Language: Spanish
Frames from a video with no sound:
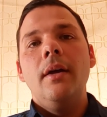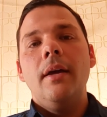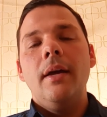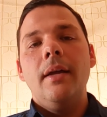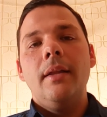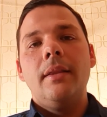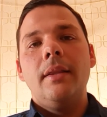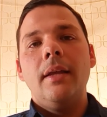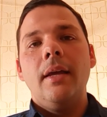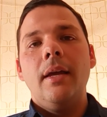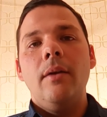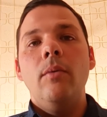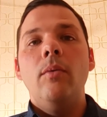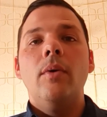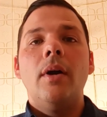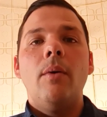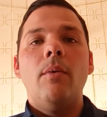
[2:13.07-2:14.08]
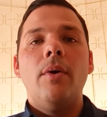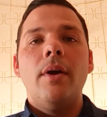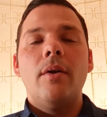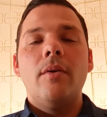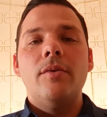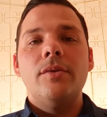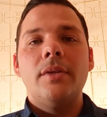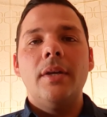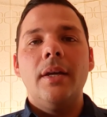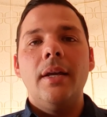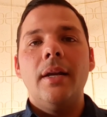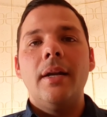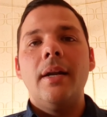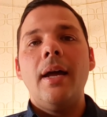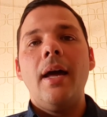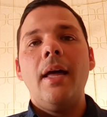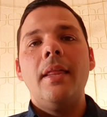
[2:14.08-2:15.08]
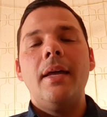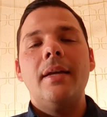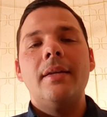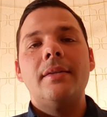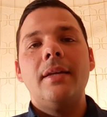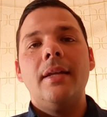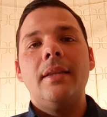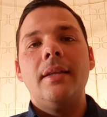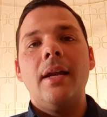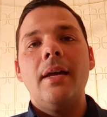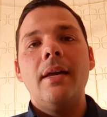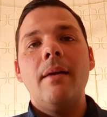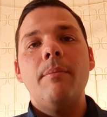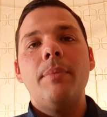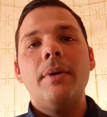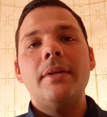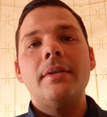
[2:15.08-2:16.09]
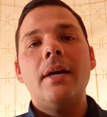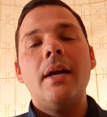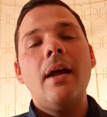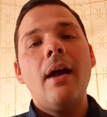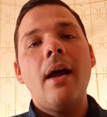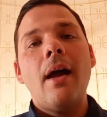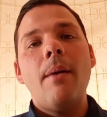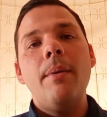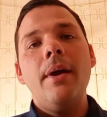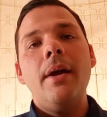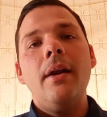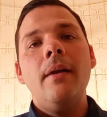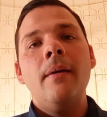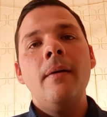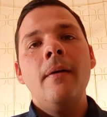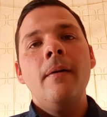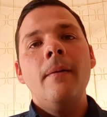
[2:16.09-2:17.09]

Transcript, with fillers: este, nunca voy a conseguir nada, etcétera, y empezar a ver